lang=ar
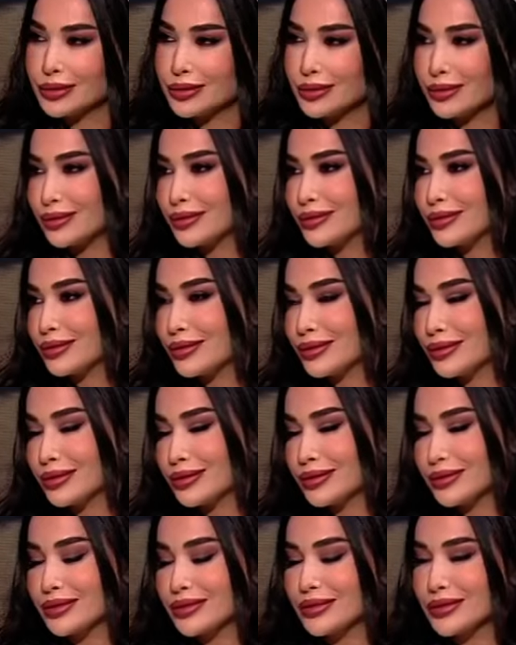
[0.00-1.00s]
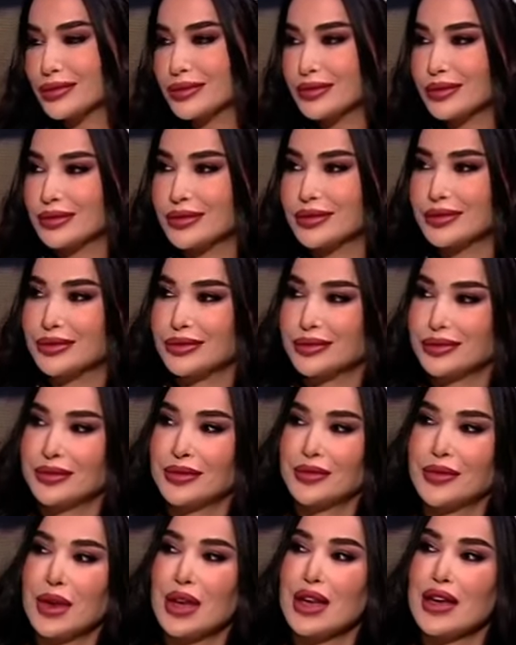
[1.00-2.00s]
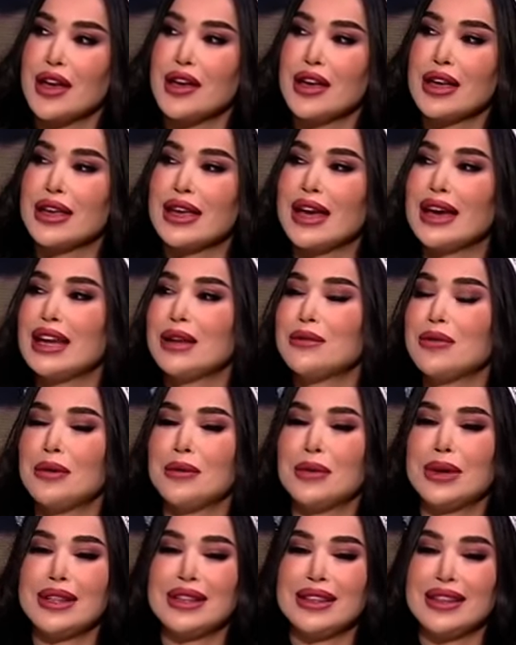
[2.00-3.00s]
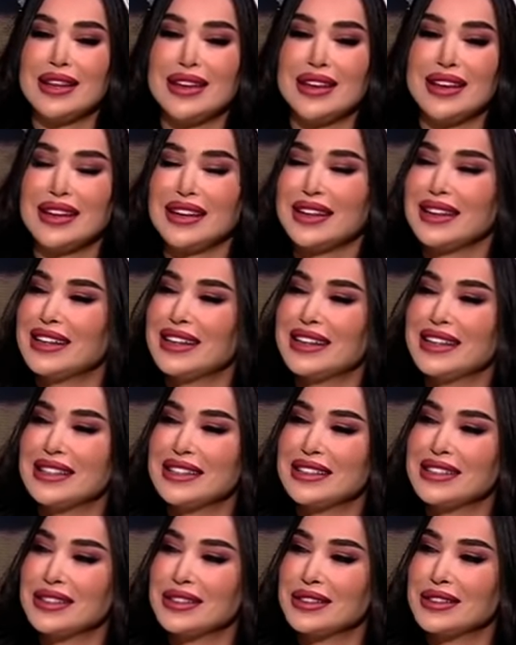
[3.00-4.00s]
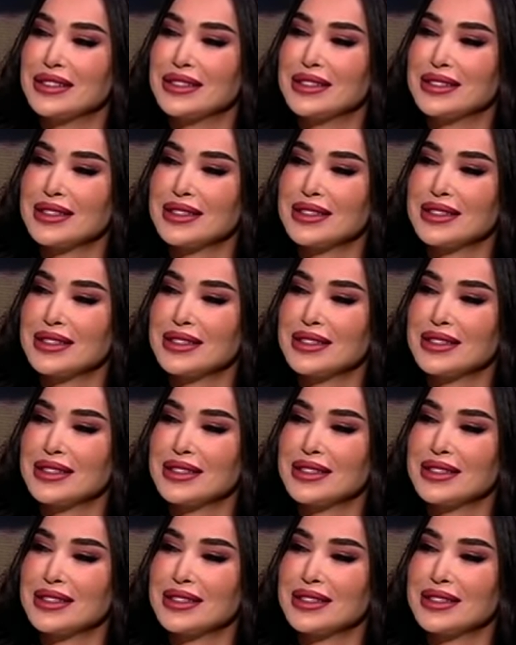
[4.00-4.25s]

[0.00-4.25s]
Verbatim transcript: يعني رح رح تواجهي كثير يعني بد... يعني بس انت قد وقدود